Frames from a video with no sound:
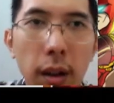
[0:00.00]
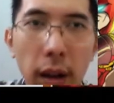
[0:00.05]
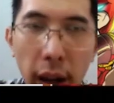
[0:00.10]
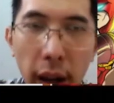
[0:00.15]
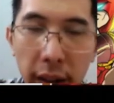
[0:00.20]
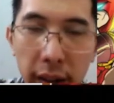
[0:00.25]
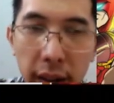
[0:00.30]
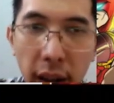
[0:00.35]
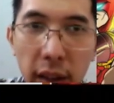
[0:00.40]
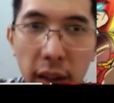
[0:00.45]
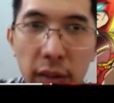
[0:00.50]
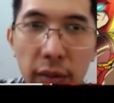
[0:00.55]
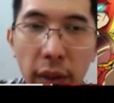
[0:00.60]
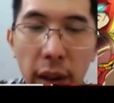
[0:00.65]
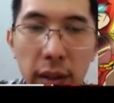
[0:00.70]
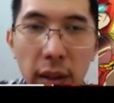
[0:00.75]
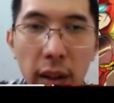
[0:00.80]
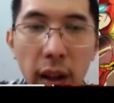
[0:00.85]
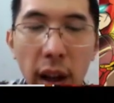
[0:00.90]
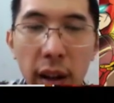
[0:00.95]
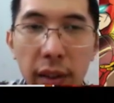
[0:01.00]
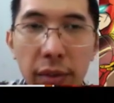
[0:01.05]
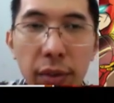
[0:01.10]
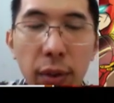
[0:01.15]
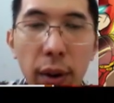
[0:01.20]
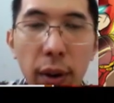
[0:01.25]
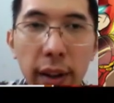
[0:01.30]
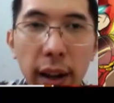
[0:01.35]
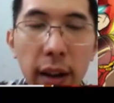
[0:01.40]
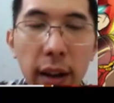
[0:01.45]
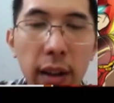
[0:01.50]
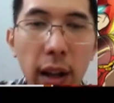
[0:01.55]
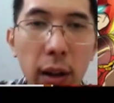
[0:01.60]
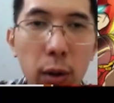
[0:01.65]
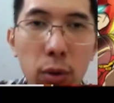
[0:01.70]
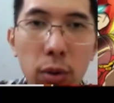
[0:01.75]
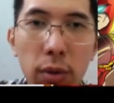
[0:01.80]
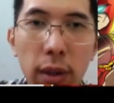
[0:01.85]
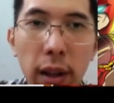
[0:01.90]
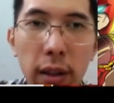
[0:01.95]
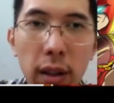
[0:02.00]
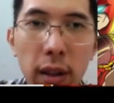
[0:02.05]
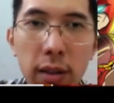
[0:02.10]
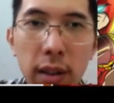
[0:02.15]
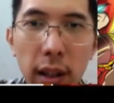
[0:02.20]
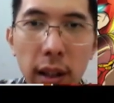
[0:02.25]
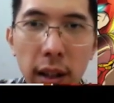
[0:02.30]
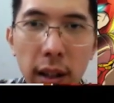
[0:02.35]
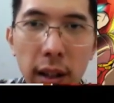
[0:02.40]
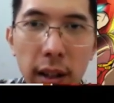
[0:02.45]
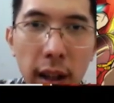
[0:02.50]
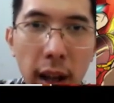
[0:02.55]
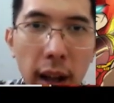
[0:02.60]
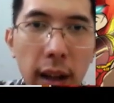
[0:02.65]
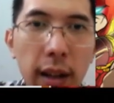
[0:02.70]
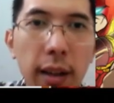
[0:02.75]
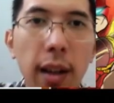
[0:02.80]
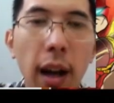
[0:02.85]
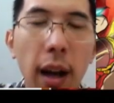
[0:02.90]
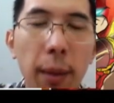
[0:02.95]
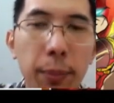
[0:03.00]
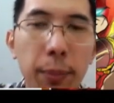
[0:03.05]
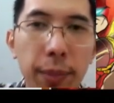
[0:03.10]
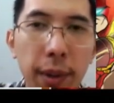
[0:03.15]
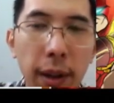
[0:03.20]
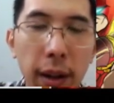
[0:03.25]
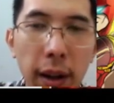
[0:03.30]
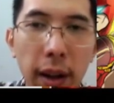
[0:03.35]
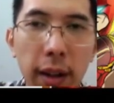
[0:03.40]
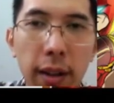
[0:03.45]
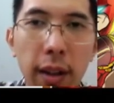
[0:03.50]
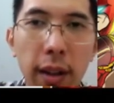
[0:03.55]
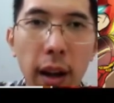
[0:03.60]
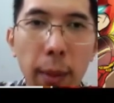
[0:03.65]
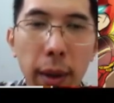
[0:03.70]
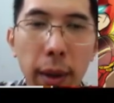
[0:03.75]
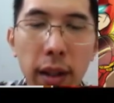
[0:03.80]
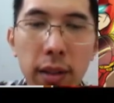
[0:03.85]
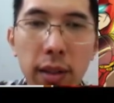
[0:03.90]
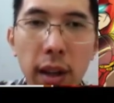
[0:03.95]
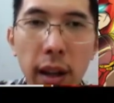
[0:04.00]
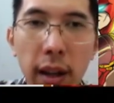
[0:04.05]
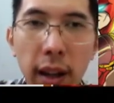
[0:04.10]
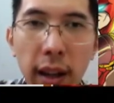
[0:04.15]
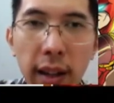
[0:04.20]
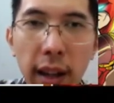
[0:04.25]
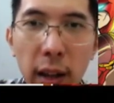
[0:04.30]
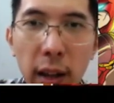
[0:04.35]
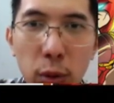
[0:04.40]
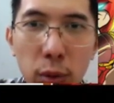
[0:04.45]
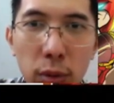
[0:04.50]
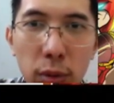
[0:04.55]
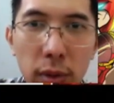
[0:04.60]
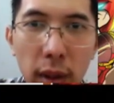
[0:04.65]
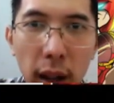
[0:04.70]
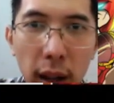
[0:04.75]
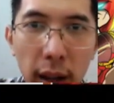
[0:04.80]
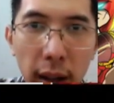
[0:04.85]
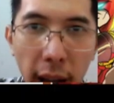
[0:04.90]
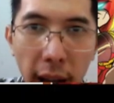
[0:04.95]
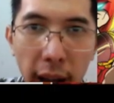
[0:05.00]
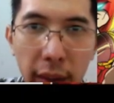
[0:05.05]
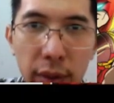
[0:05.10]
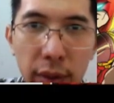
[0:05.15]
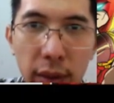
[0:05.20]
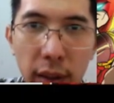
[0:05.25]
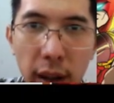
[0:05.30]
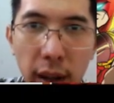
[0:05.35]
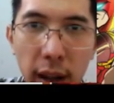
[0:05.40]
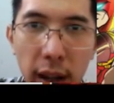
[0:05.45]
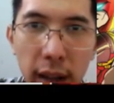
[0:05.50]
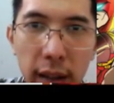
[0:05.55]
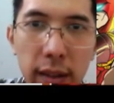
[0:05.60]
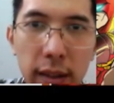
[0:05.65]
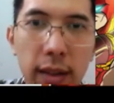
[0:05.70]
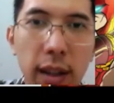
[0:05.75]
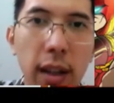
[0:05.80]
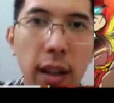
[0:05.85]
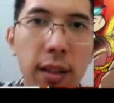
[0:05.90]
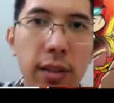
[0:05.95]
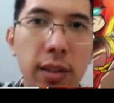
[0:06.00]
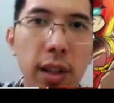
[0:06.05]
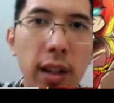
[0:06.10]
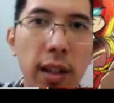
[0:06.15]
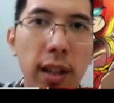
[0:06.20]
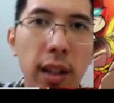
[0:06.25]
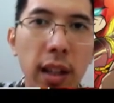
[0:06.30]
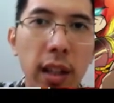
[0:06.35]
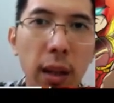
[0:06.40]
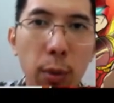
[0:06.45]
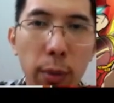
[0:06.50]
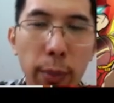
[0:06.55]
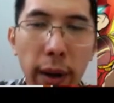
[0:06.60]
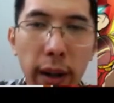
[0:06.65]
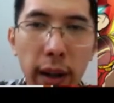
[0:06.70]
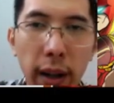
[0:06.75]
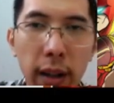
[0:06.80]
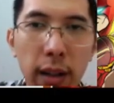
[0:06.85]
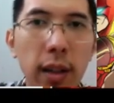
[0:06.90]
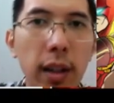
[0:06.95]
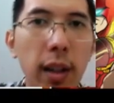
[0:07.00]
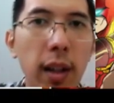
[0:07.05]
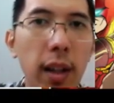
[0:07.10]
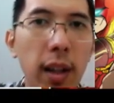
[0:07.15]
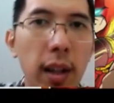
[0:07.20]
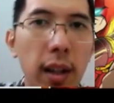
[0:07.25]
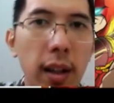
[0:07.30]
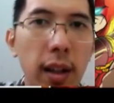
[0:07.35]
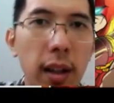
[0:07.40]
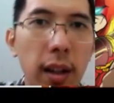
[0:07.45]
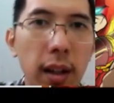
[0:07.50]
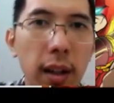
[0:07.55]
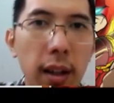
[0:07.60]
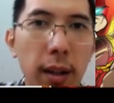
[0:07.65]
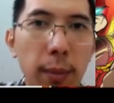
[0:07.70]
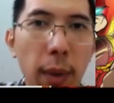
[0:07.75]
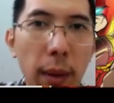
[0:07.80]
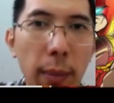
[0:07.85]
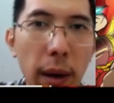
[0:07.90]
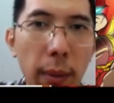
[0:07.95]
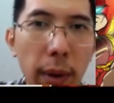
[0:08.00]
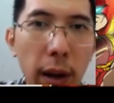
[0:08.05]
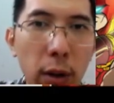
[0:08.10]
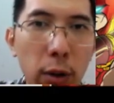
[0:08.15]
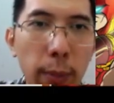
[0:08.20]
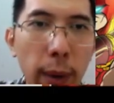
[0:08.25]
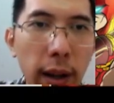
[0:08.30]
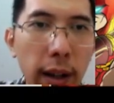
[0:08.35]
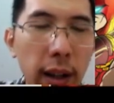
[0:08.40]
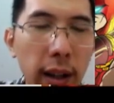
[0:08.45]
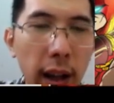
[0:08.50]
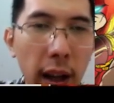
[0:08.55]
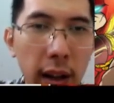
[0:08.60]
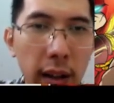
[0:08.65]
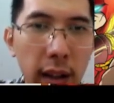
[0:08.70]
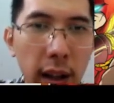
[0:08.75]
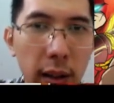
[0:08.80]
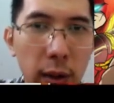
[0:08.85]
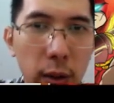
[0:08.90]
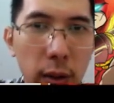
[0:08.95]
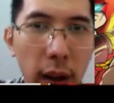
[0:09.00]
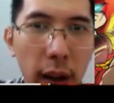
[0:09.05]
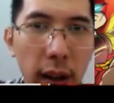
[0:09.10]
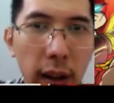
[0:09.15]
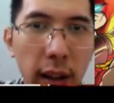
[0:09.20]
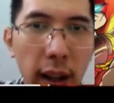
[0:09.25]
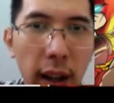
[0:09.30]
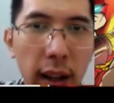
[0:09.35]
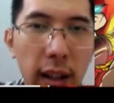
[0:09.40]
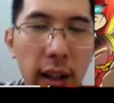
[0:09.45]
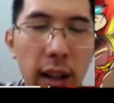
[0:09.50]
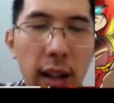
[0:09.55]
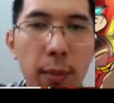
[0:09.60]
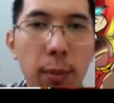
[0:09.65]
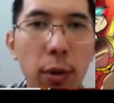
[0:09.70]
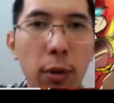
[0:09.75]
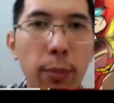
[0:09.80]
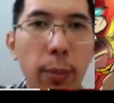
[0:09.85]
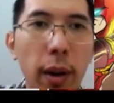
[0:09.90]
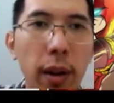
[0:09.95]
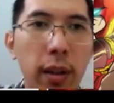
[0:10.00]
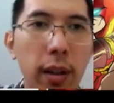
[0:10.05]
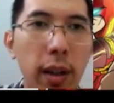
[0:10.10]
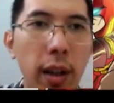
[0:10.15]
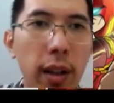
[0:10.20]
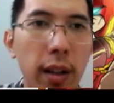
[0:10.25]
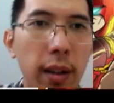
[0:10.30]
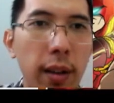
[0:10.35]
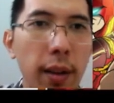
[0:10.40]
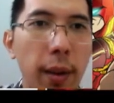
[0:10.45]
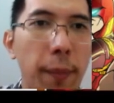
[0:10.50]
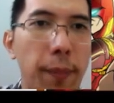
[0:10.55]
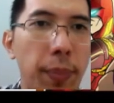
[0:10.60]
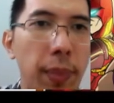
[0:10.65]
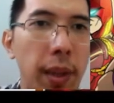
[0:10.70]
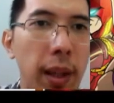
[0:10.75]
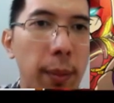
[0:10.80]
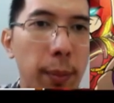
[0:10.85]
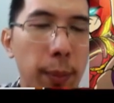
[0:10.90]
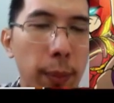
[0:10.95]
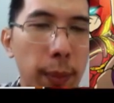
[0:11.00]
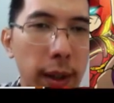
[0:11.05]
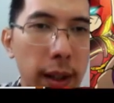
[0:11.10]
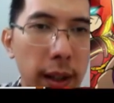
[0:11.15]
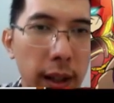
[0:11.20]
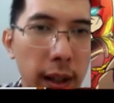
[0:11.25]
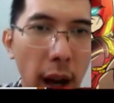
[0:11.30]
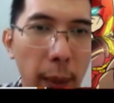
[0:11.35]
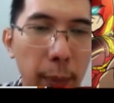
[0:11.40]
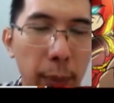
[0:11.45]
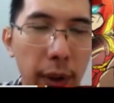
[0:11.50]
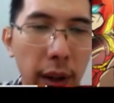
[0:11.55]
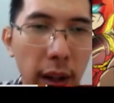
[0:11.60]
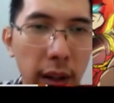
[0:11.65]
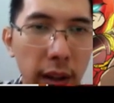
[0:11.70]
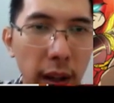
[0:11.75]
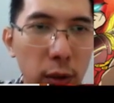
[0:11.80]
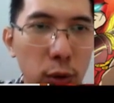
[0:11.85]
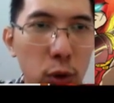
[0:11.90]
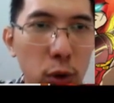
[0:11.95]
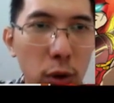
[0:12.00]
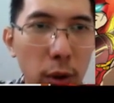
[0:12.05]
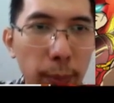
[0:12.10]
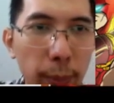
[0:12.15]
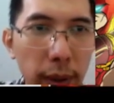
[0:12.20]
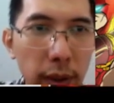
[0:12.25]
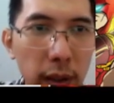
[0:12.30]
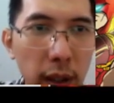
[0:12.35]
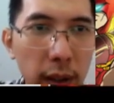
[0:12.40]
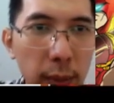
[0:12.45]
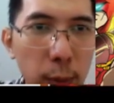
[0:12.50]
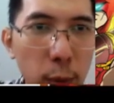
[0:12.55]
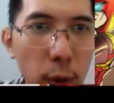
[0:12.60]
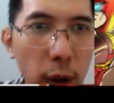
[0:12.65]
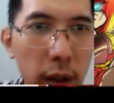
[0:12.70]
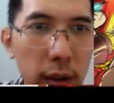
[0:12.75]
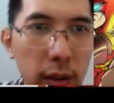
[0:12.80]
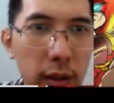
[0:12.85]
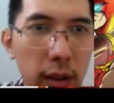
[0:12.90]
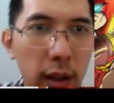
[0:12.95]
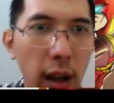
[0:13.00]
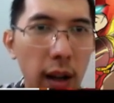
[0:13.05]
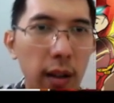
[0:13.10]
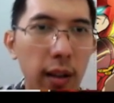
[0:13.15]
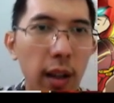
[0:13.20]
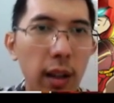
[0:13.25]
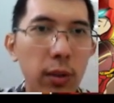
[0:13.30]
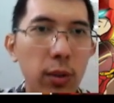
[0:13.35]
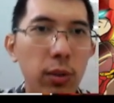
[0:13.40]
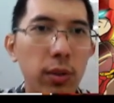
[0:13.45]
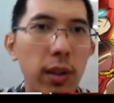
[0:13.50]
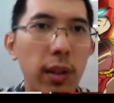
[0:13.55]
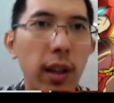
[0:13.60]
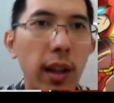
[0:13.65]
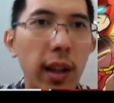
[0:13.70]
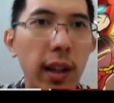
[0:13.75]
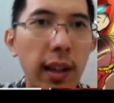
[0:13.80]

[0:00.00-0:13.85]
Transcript: Hai guys, hasil hard fork Cardano sudah terjadi dan upgrade daripada jaringannya itu sudah live sekarang. jadi ini merupakan uh, babak baru bagi Cardano karena ini merupakan uh, upgrade yang cukup penting buat Cardano sendiri.